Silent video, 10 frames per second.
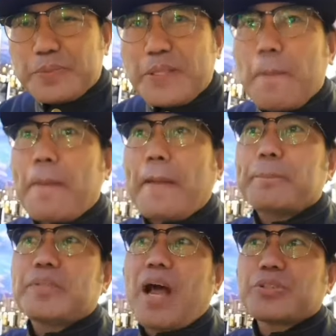the
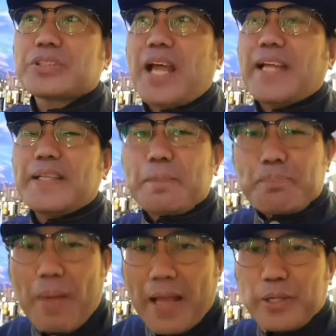5,000
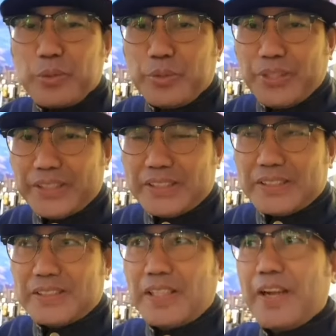followers.
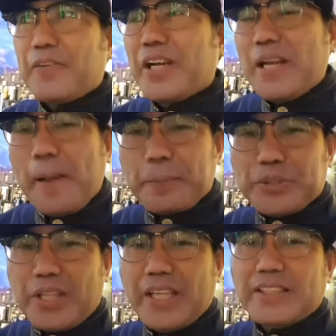I really
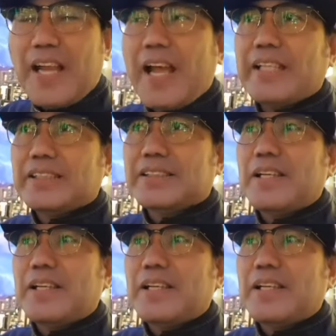appreciate guys.